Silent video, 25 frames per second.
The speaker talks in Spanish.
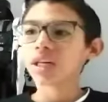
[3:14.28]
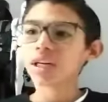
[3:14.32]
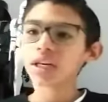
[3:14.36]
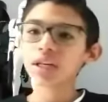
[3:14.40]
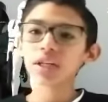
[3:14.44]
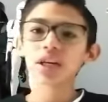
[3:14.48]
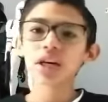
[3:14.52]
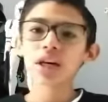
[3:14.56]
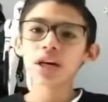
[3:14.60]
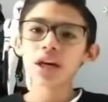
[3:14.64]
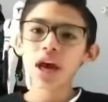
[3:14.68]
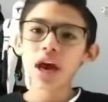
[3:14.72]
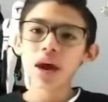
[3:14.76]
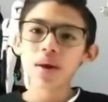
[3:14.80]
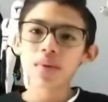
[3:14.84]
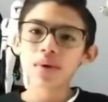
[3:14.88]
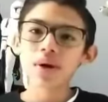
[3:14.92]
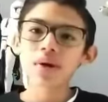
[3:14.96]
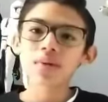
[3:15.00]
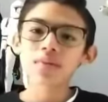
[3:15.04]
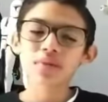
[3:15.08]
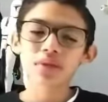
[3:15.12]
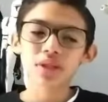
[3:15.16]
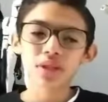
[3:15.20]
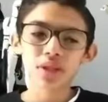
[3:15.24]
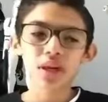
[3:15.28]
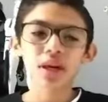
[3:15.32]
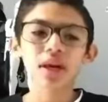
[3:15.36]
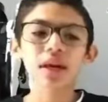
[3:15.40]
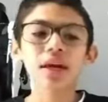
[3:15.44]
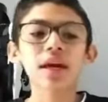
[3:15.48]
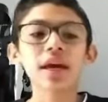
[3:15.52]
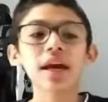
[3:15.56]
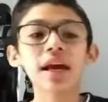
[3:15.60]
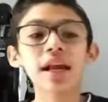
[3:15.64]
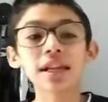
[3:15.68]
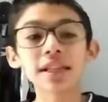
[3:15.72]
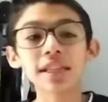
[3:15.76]
J.J. Abrams,
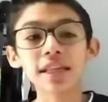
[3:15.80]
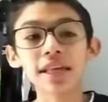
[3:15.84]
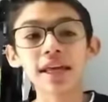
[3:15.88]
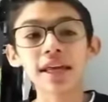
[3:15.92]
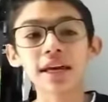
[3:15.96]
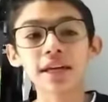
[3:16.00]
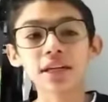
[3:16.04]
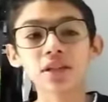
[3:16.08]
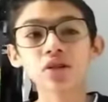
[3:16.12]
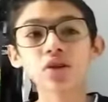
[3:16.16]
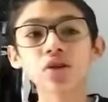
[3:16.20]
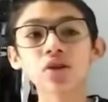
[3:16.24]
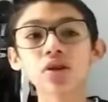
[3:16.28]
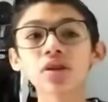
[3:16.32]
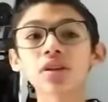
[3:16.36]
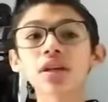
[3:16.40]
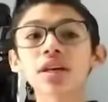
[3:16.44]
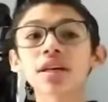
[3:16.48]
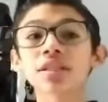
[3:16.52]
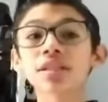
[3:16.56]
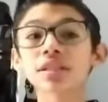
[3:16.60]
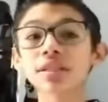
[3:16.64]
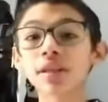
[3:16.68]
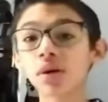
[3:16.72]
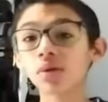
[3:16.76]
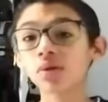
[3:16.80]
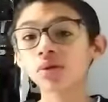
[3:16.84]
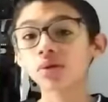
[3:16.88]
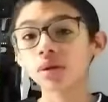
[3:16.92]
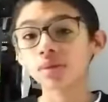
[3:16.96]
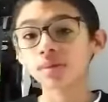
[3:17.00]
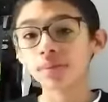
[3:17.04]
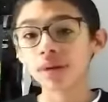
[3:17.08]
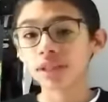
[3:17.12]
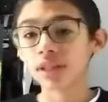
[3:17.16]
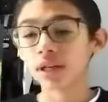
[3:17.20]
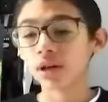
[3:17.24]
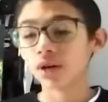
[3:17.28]
el director de esta
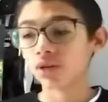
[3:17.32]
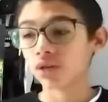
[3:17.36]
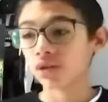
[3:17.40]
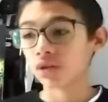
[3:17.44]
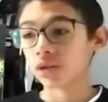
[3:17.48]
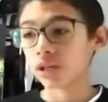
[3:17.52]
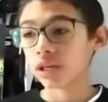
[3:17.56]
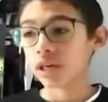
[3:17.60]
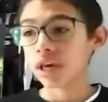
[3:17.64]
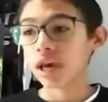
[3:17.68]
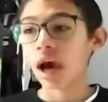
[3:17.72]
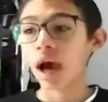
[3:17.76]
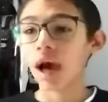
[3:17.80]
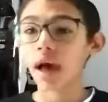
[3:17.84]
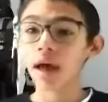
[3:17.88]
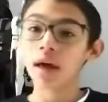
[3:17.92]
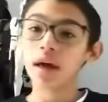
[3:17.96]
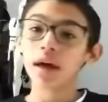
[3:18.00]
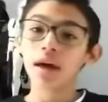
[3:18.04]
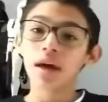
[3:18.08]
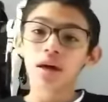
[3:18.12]
última trilogía,